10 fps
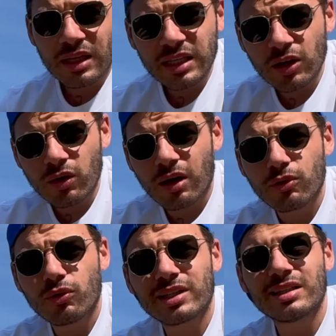Io
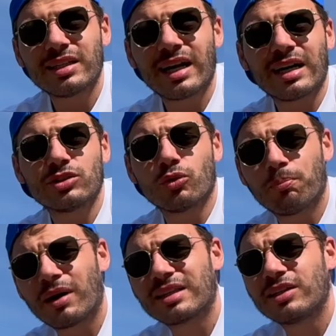avevo criticato
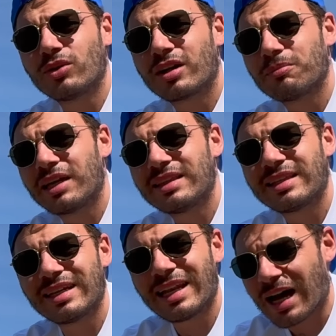
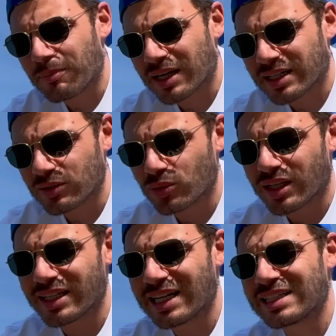particolarmente la marcatura
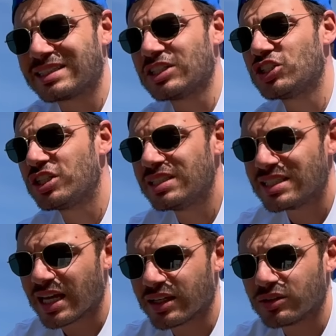di classe
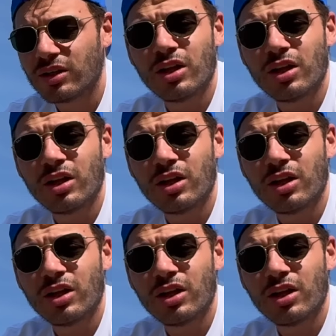C0